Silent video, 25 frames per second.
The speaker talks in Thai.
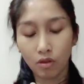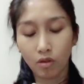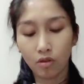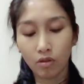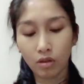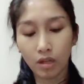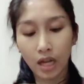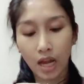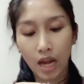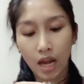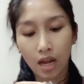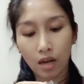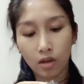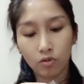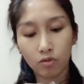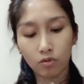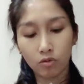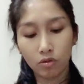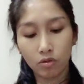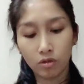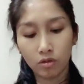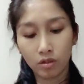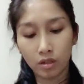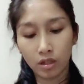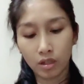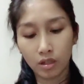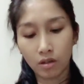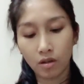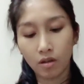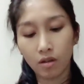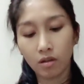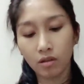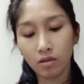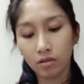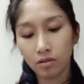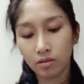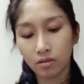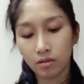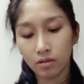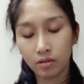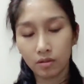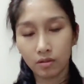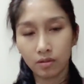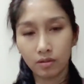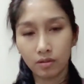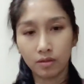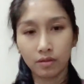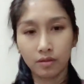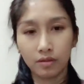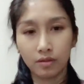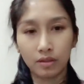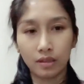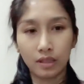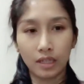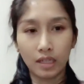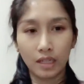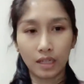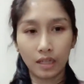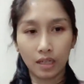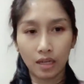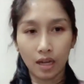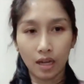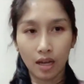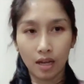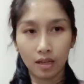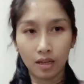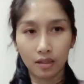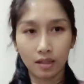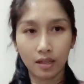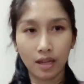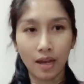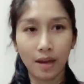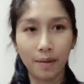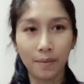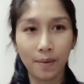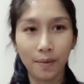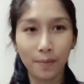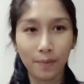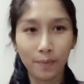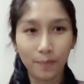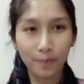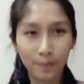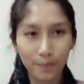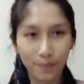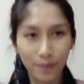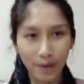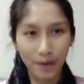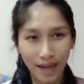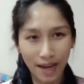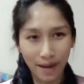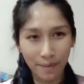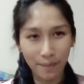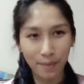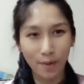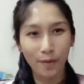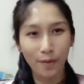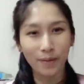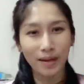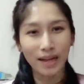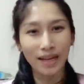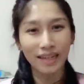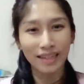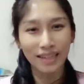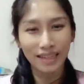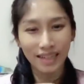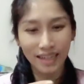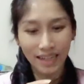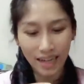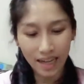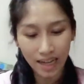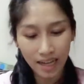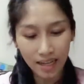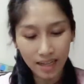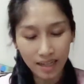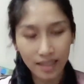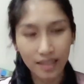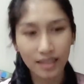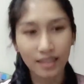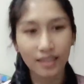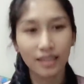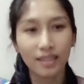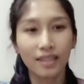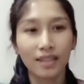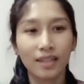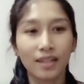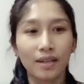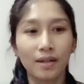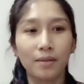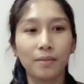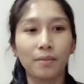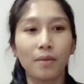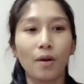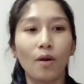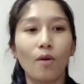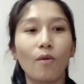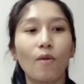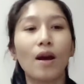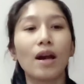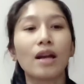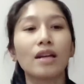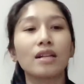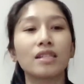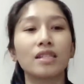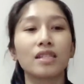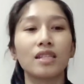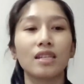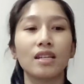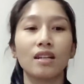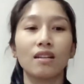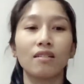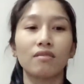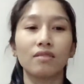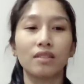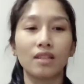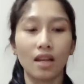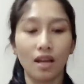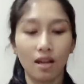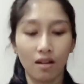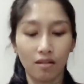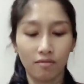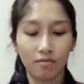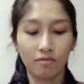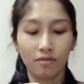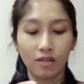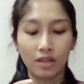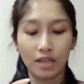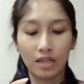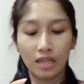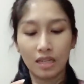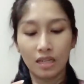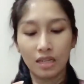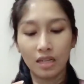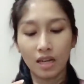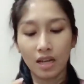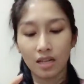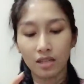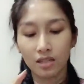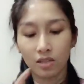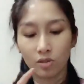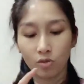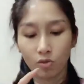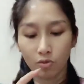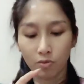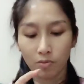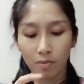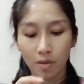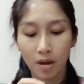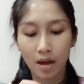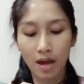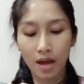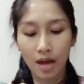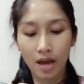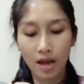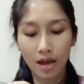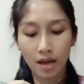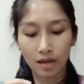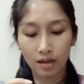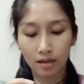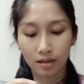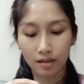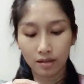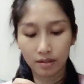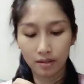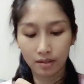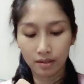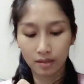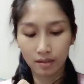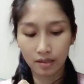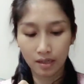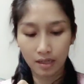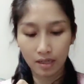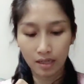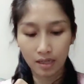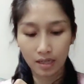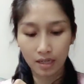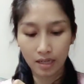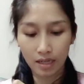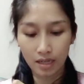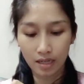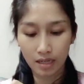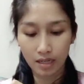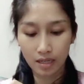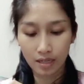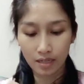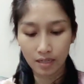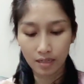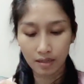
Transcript: ลองแกะดูเลยเนาะนี่ค่ะแกะแบบแกะพร้อมกันเลยนะคะเพราะว่าจริงๆแล้วเนี่ยวันนี้น่าสดมากนะคะ